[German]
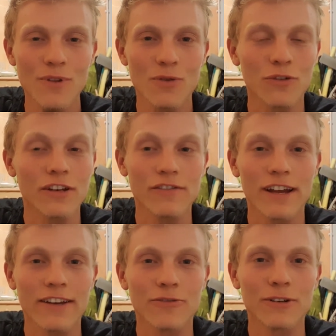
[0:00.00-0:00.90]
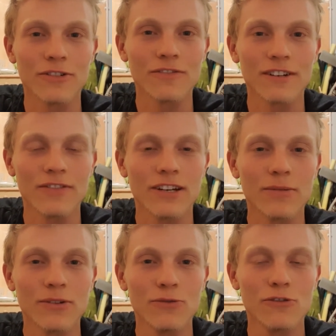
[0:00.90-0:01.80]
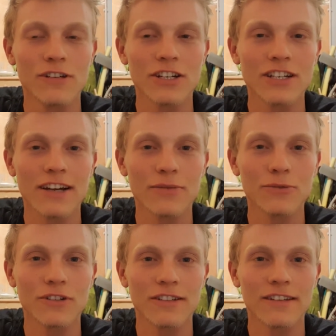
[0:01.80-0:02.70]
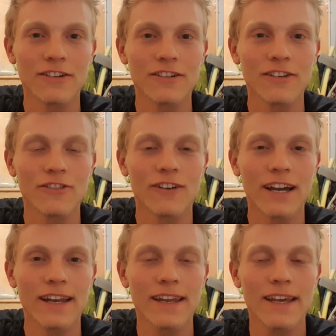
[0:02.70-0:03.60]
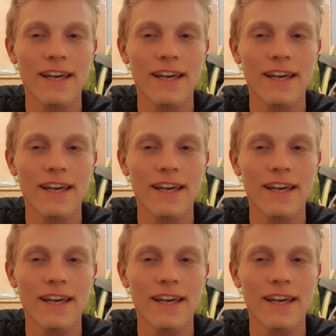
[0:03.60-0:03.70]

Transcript: und die vielleicht auch mal irgendwann wieder besuchen. In Straßburg ist ja auch nicht so weit.